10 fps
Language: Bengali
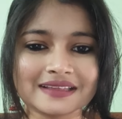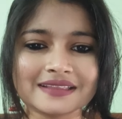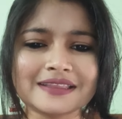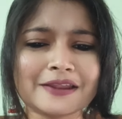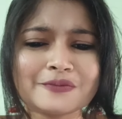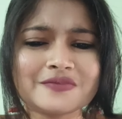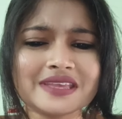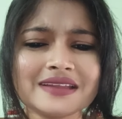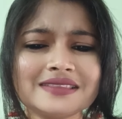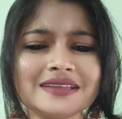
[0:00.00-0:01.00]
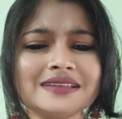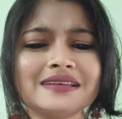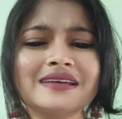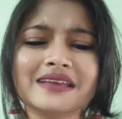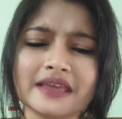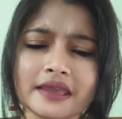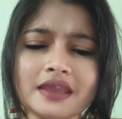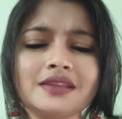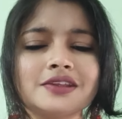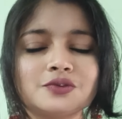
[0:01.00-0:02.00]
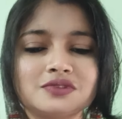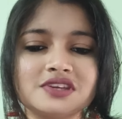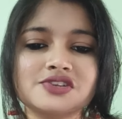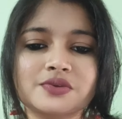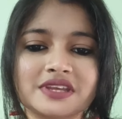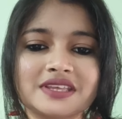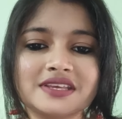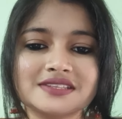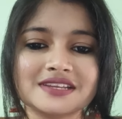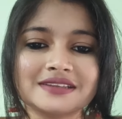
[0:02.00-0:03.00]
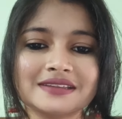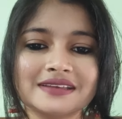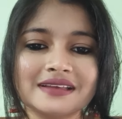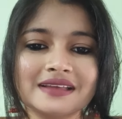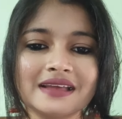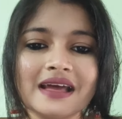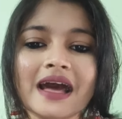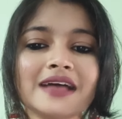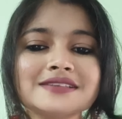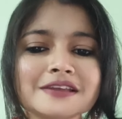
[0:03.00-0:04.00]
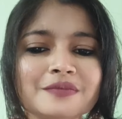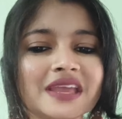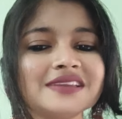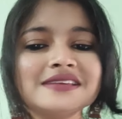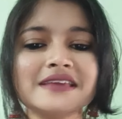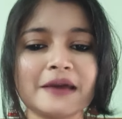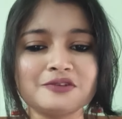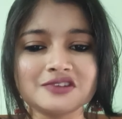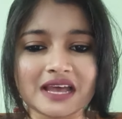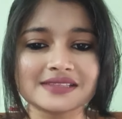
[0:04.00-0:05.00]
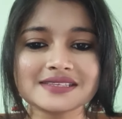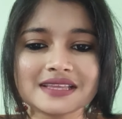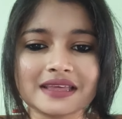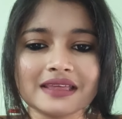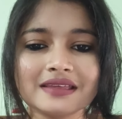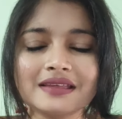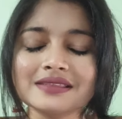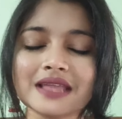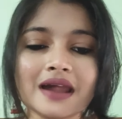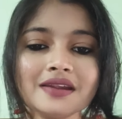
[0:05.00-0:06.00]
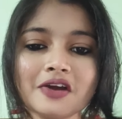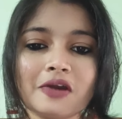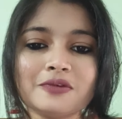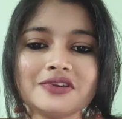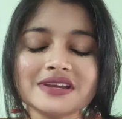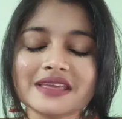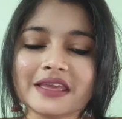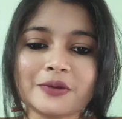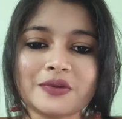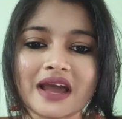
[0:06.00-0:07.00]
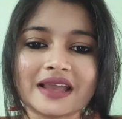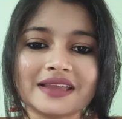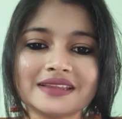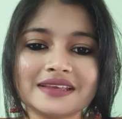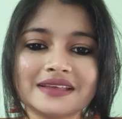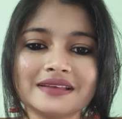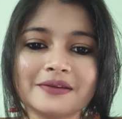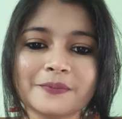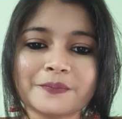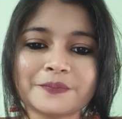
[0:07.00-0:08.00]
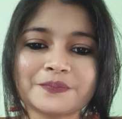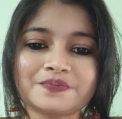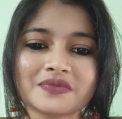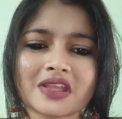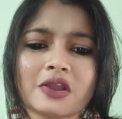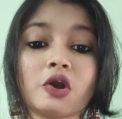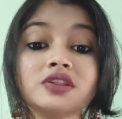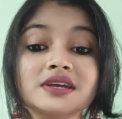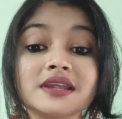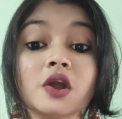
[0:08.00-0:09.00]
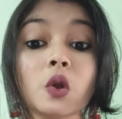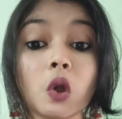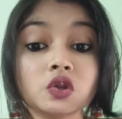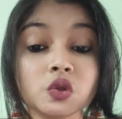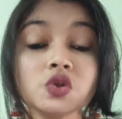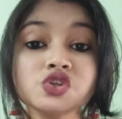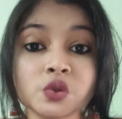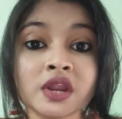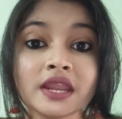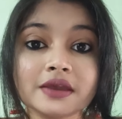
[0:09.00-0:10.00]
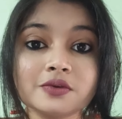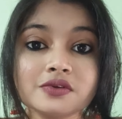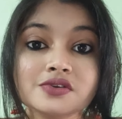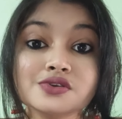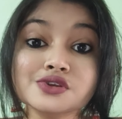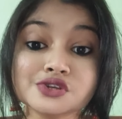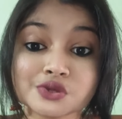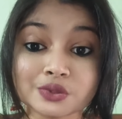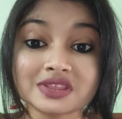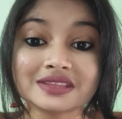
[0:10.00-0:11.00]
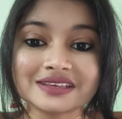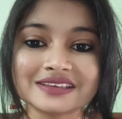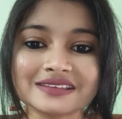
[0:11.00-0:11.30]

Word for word: তারা বিয়ের দিন খেয়েই নিরুদ্দেশ হয়ে গিয়েছেন আজকে মেয়েটি কেমন আছে তার খবর কেউ রাখেনি কথাটা কঠোর শোনালেও সত্যি